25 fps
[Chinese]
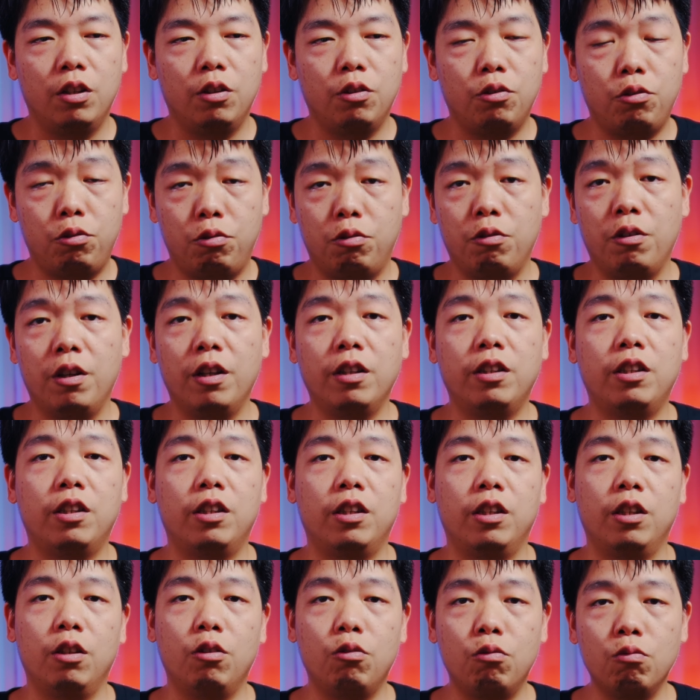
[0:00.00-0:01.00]
学
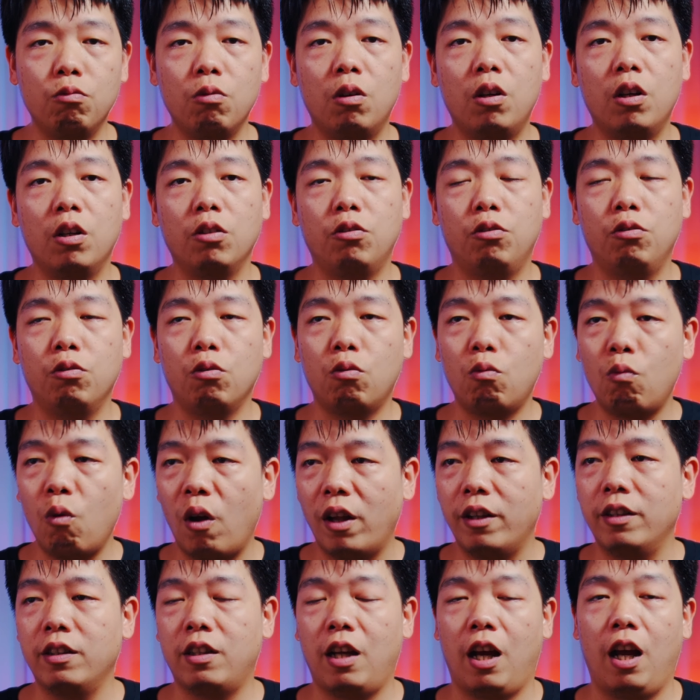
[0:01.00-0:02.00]
习如何去
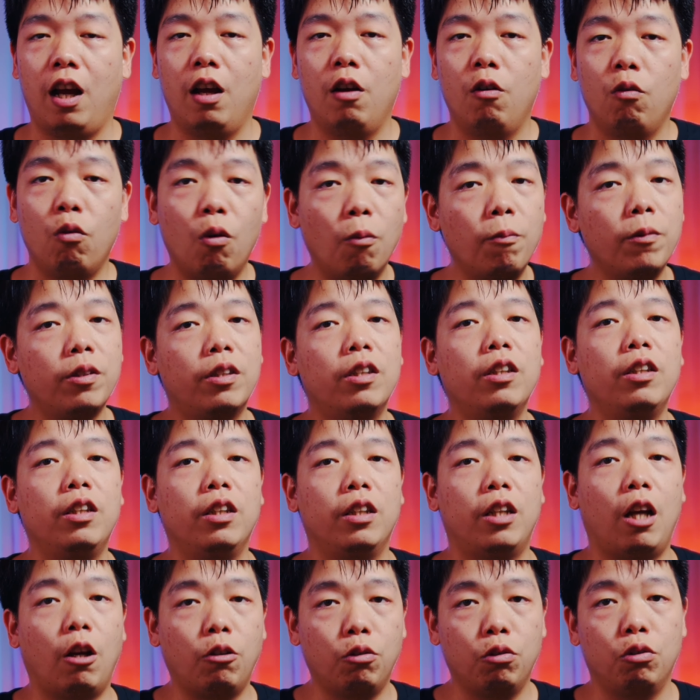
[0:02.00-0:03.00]
观察，我们自
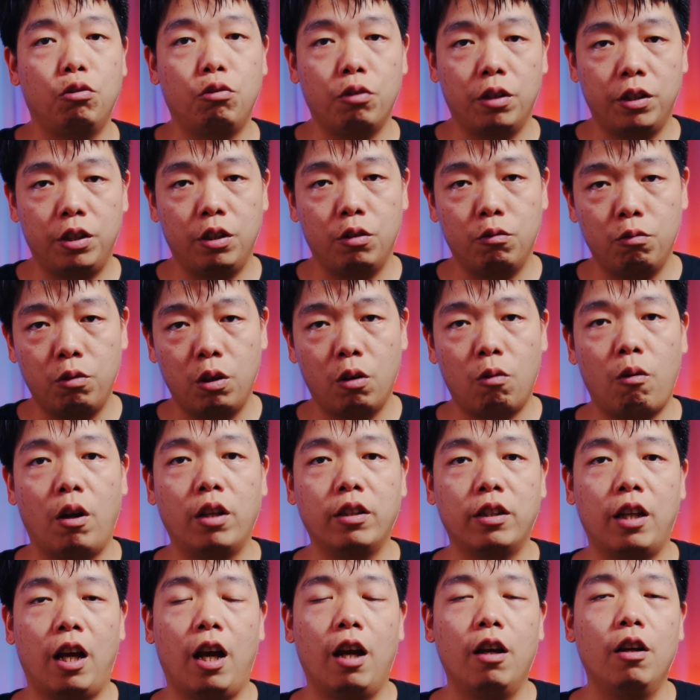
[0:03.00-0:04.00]
己要去学习如何
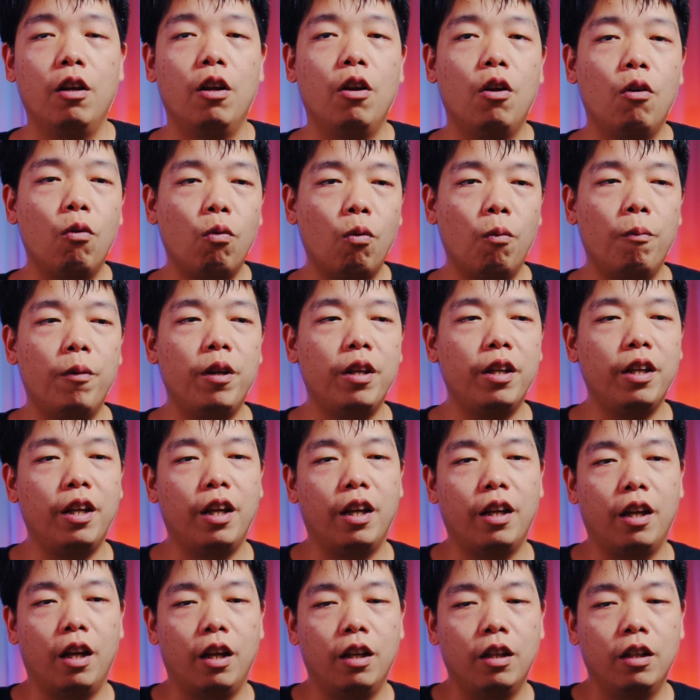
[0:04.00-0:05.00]
观察，我们
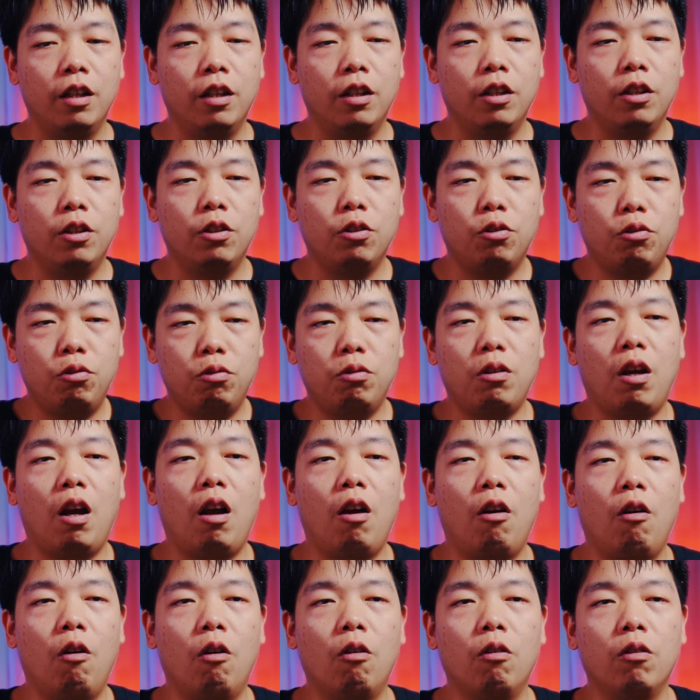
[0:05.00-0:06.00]
也需
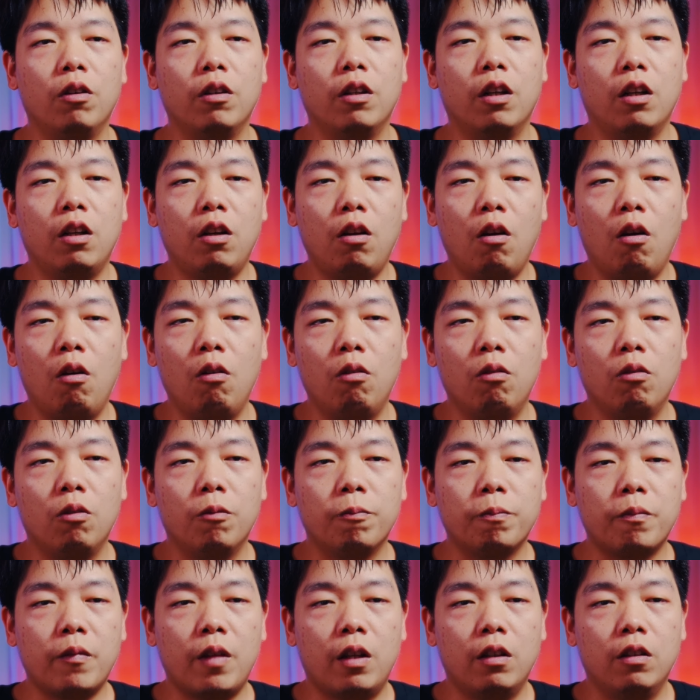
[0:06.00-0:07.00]
要能够
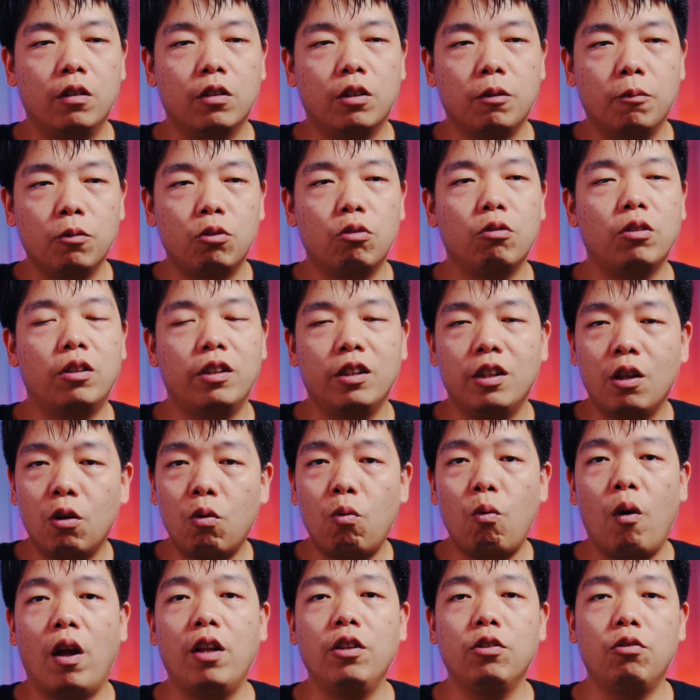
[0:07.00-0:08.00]
怎么说，这些
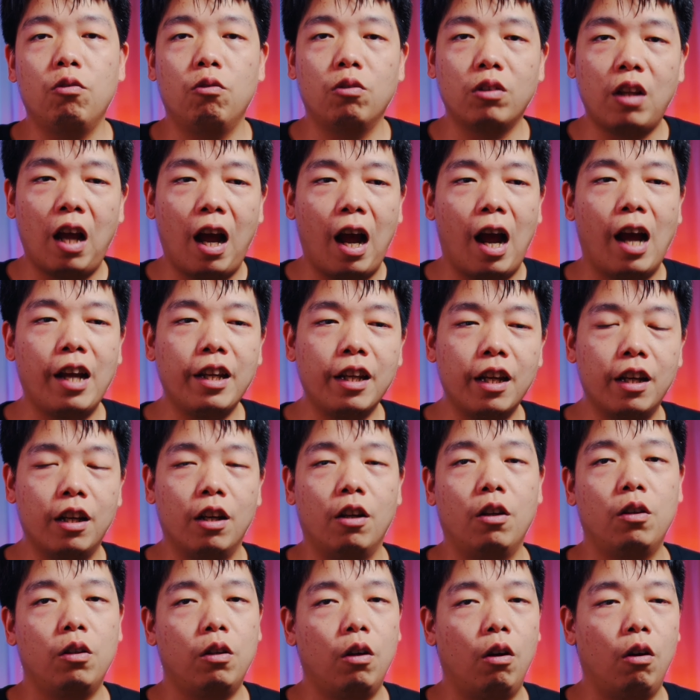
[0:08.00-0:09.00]
观众他也
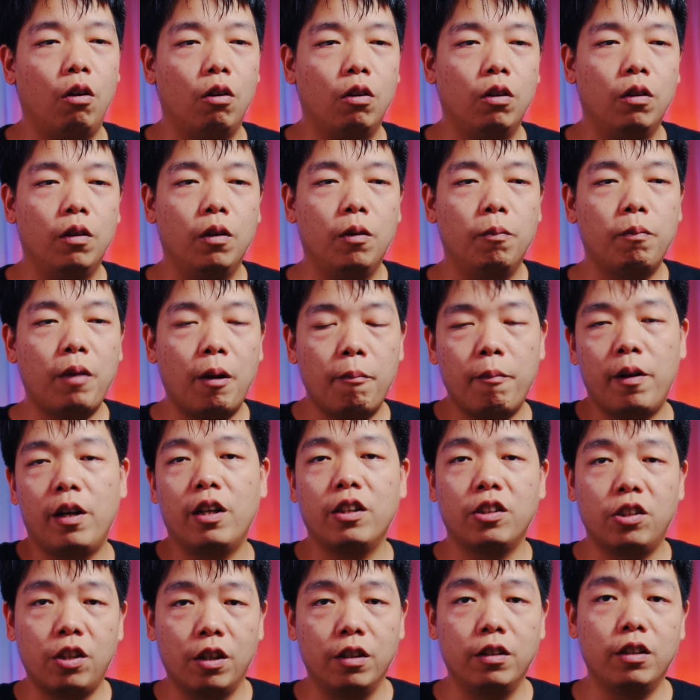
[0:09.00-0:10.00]
能够慢慢
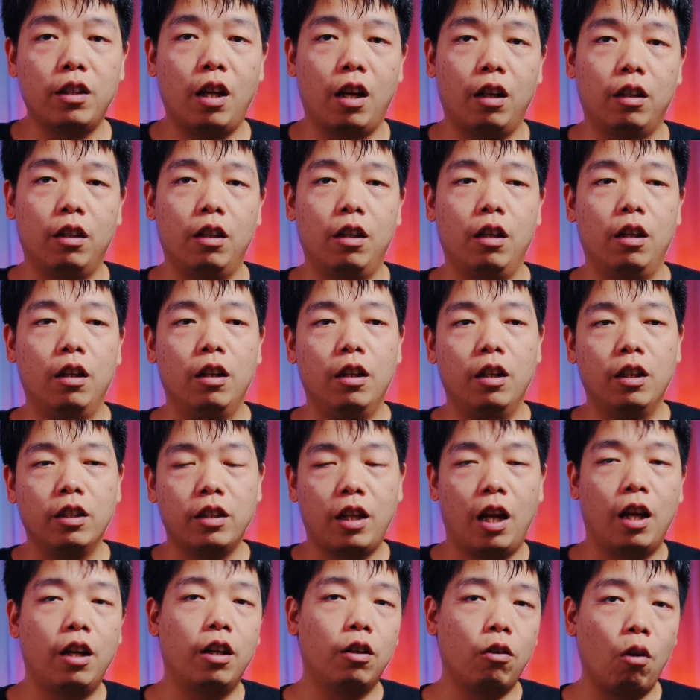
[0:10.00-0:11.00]
的成长的，
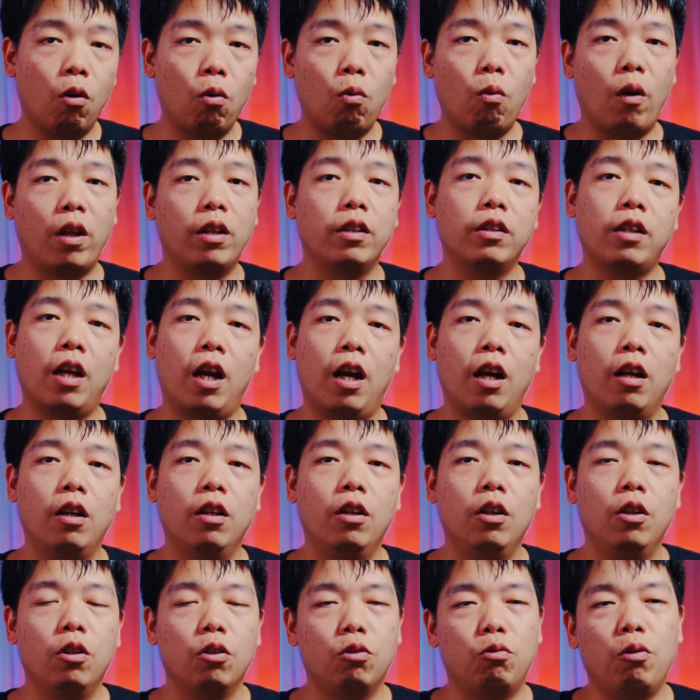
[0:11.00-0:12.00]
他能够观察。
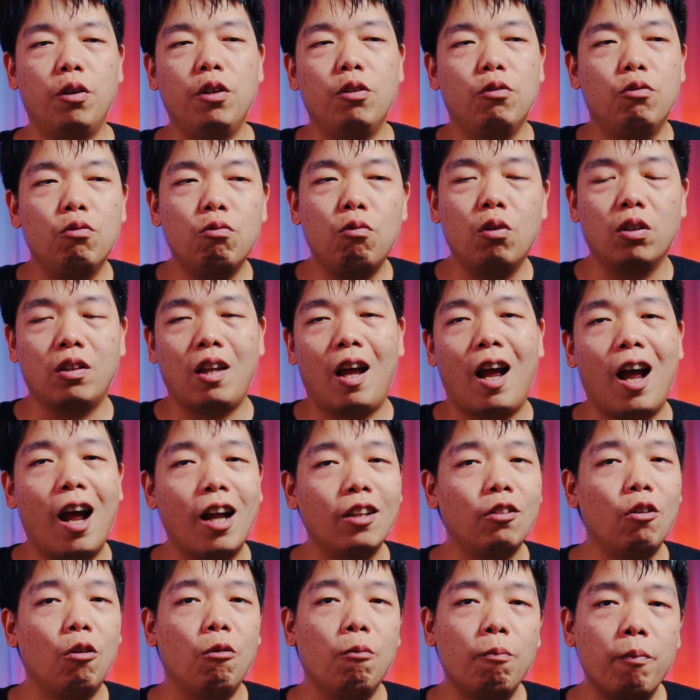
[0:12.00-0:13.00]
所以如果
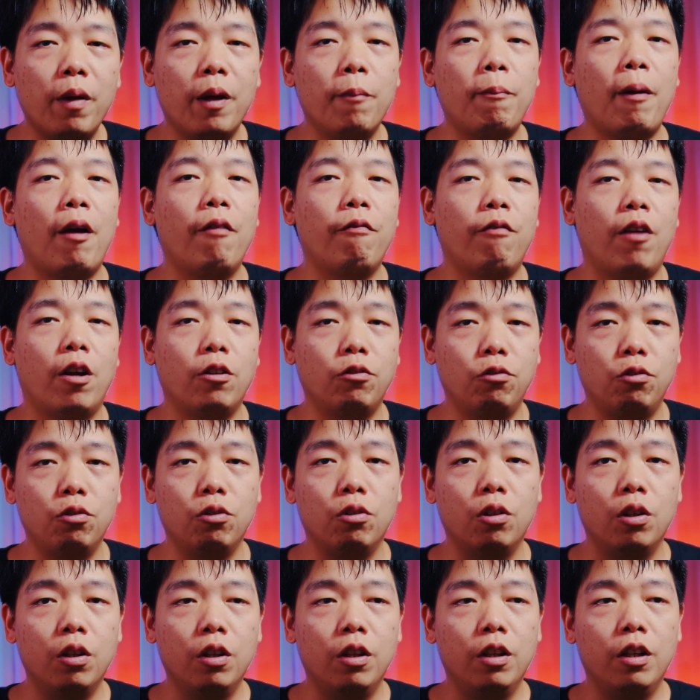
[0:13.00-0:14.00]
他都没办法
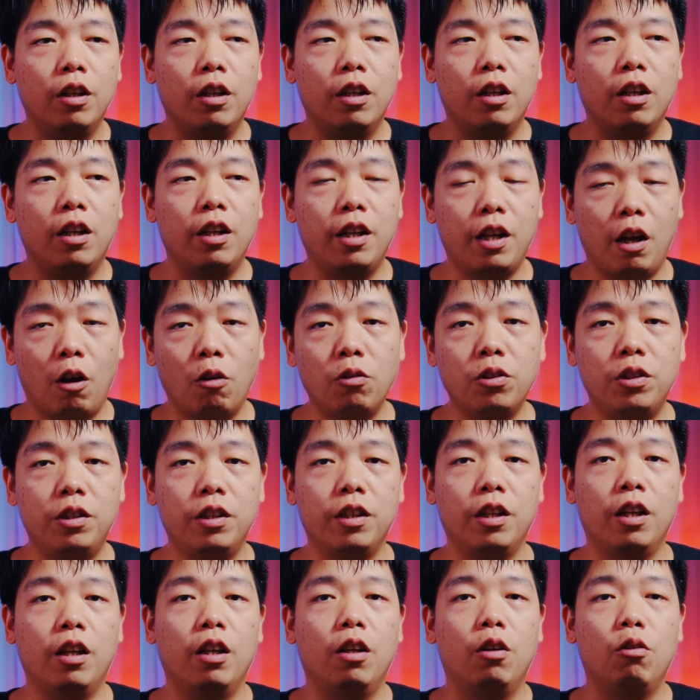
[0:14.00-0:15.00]
去了
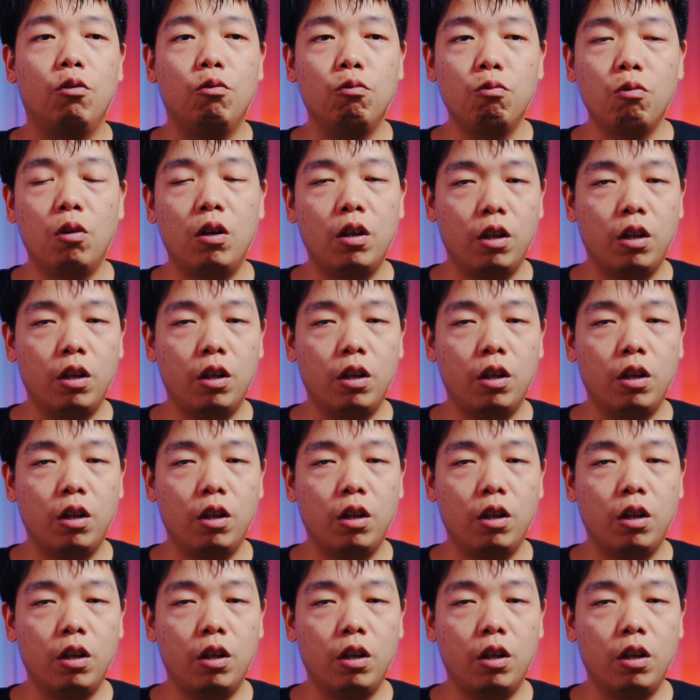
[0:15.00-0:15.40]
解如